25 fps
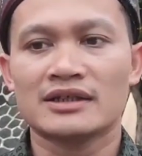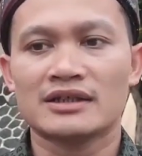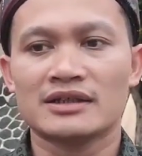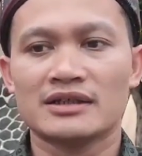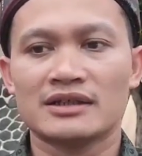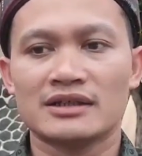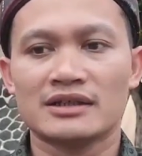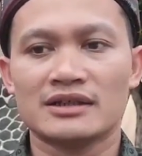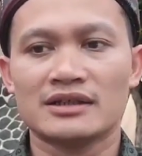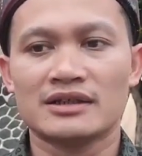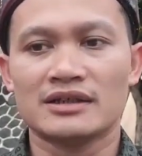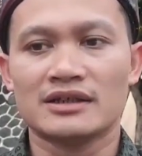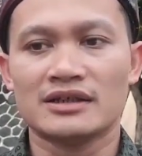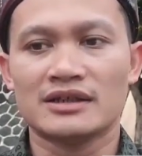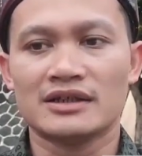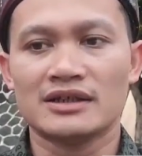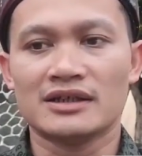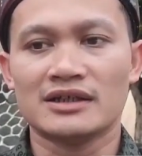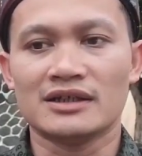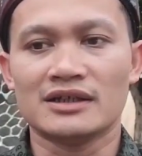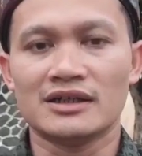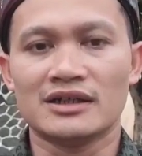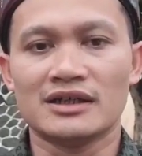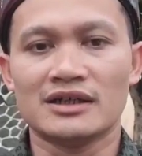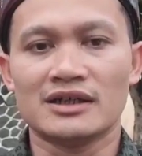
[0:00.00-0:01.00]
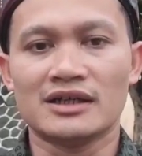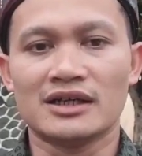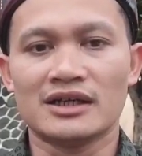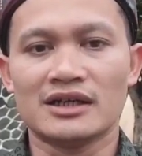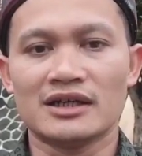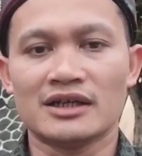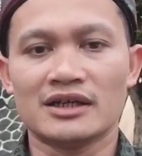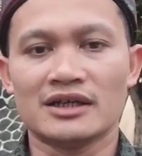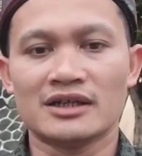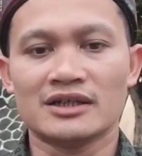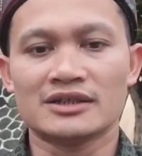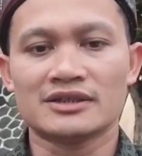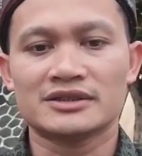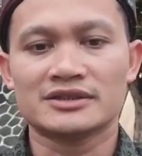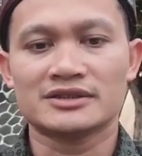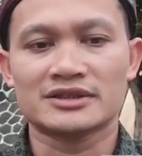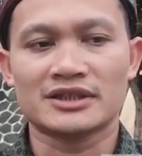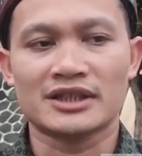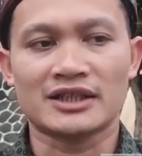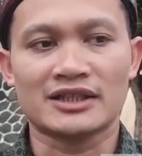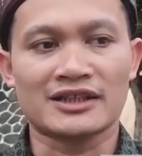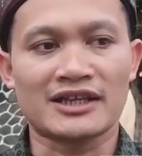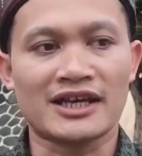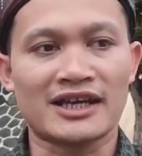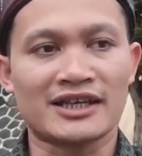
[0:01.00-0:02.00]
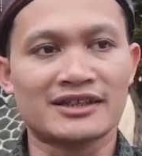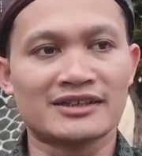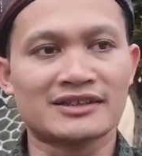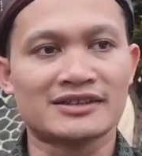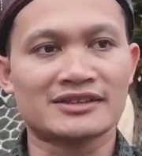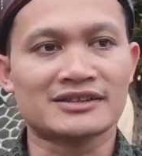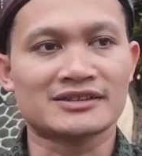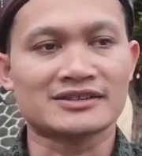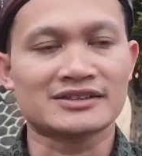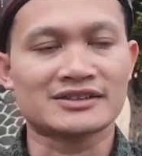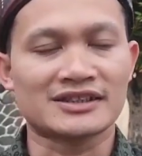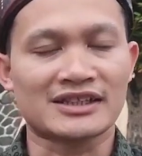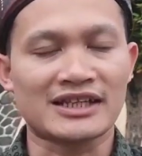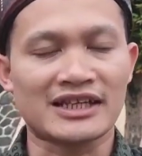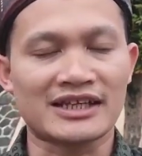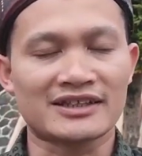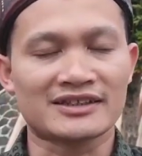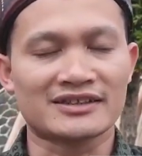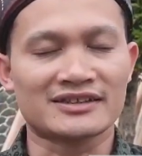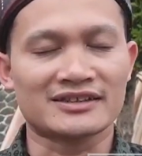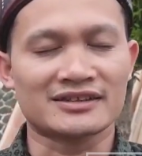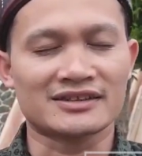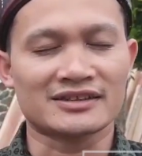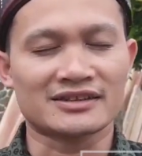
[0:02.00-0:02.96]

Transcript: uh, selain selain